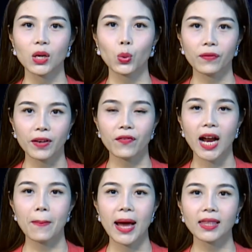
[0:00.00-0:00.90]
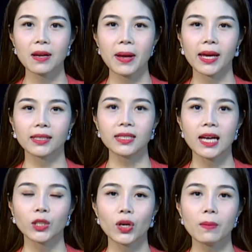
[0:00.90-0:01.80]
Quý vị và các bạn thân mến,
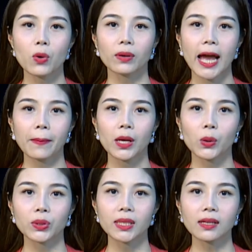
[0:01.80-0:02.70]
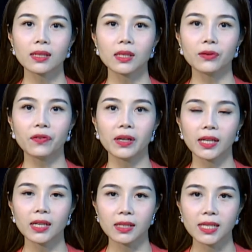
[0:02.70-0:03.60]
chuyên mục đại biểu dân cử
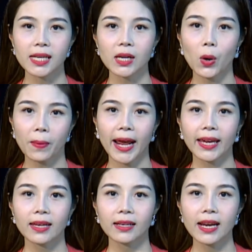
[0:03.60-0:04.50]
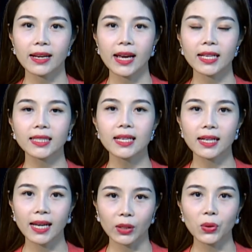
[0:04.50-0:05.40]
với cử tri hôm nay đến đây xin
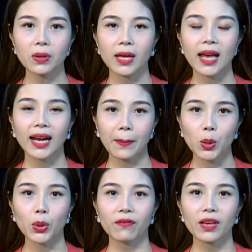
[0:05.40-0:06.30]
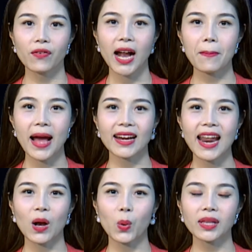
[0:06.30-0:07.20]
được kết thúc. Cảm ơn quý vị và các bạn
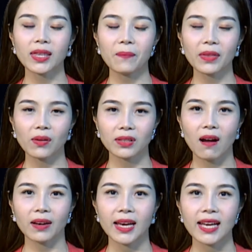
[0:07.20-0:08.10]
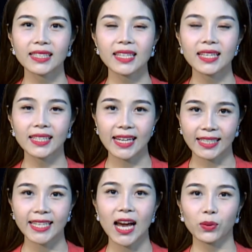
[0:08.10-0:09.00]
đã quan tâm theo dõi. Xin
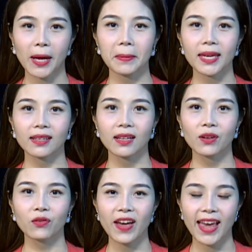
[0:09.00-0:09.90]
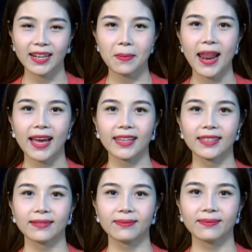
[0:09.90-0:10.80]
kính chào tạm biệt và hẹn gặp lại.